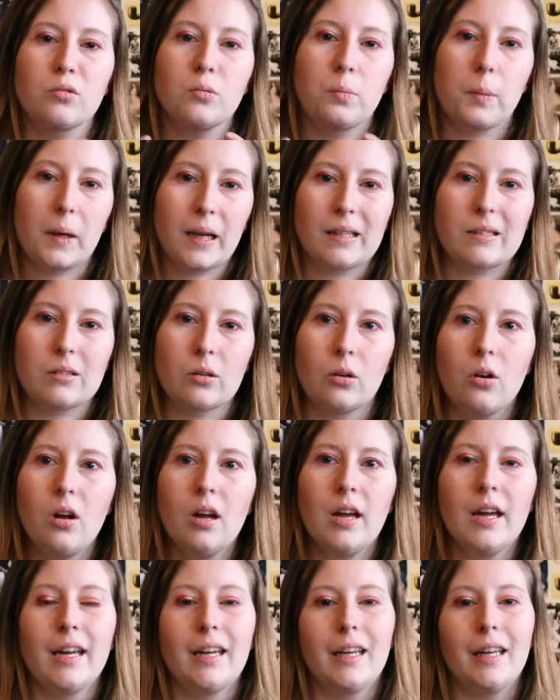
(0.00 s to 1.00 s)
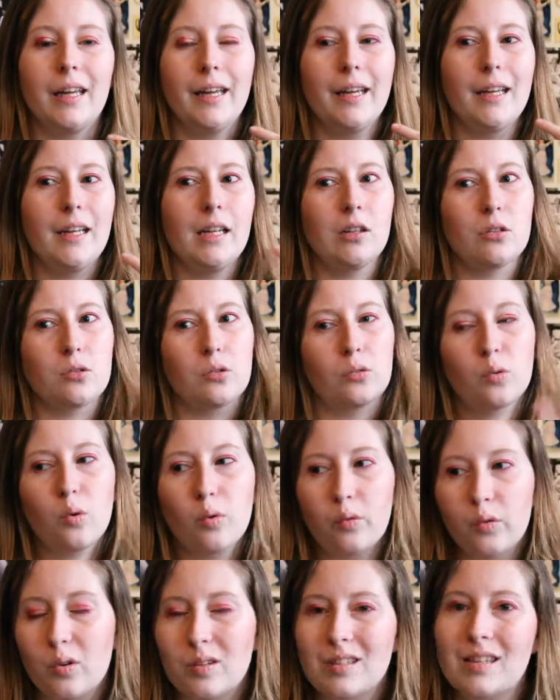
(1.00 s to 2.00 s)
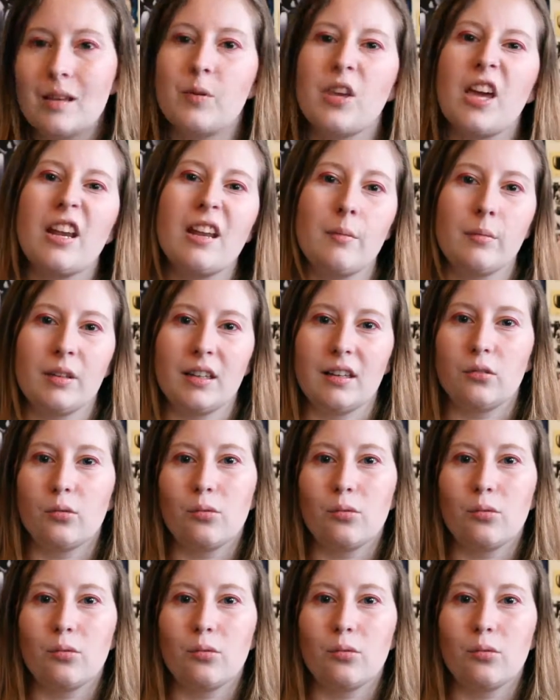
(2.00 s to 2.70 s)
du présent et je trouve que c'est bien amené.